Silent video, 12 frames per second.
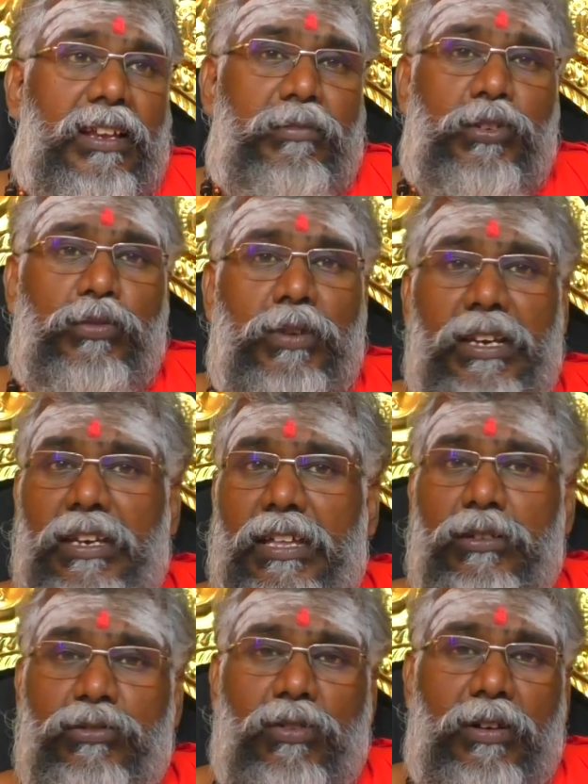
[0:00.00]
நம்ம ரூமில்
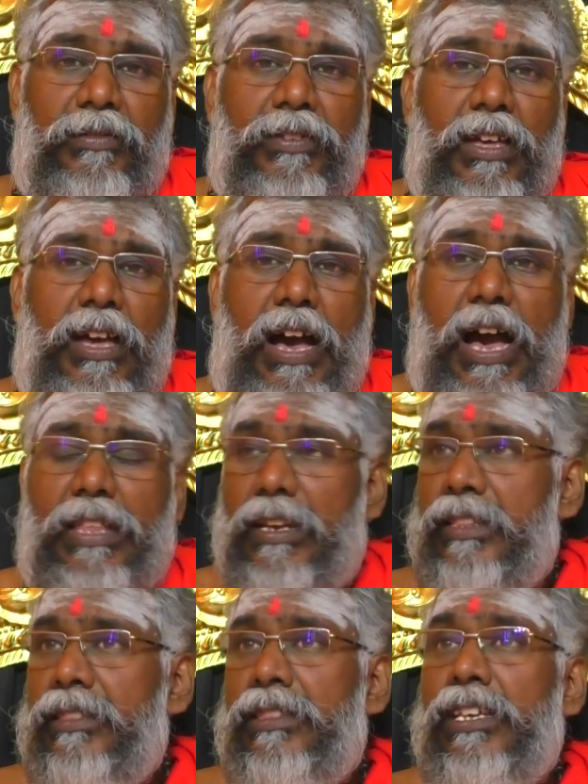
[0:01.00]
எங்கேயாவது இருக்கோம்
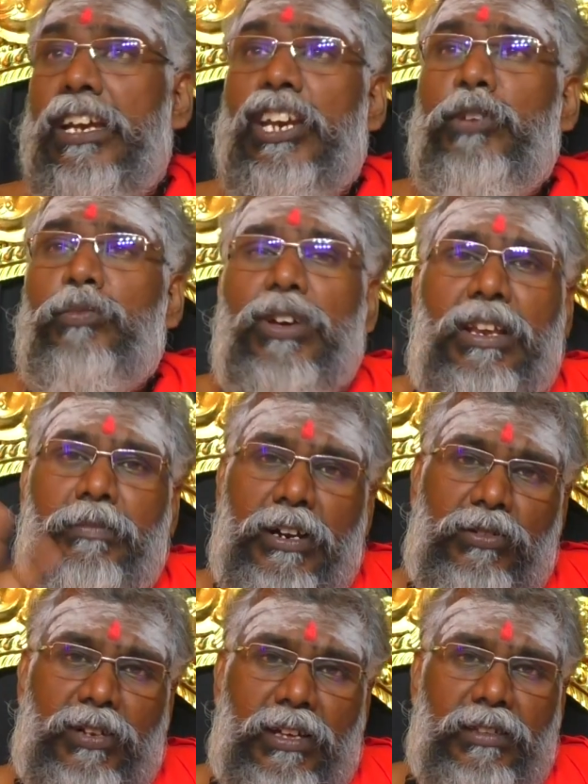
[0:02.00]
அதெல்லாம் தேடி போயெலாம்
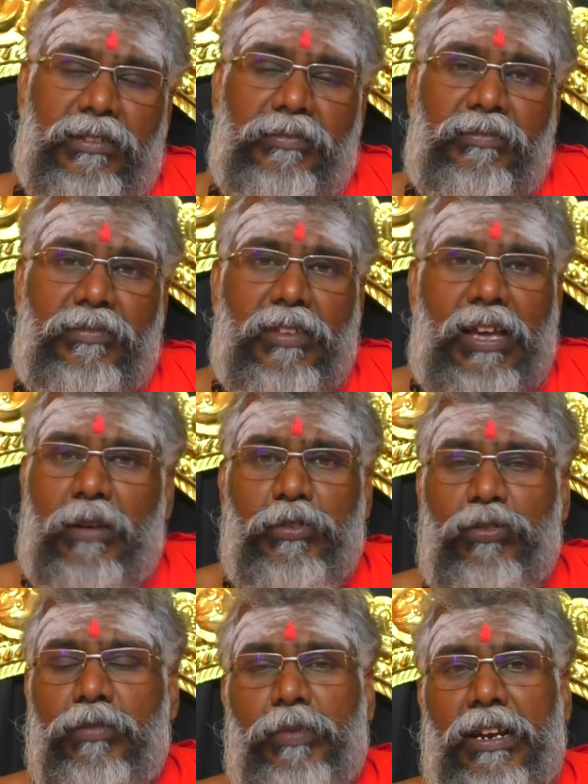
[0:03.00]
பார்க்கக்கூடாது
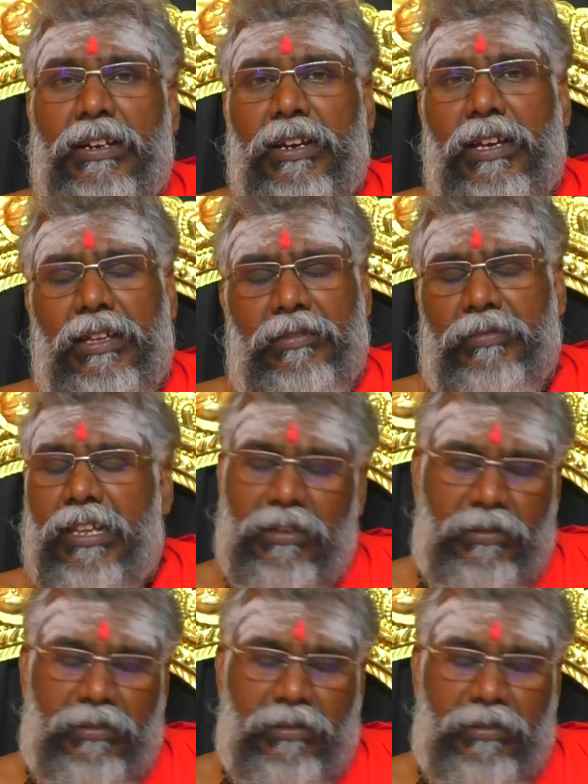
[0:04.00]
அப்படி ஒன்றும் பலன் கிடையாது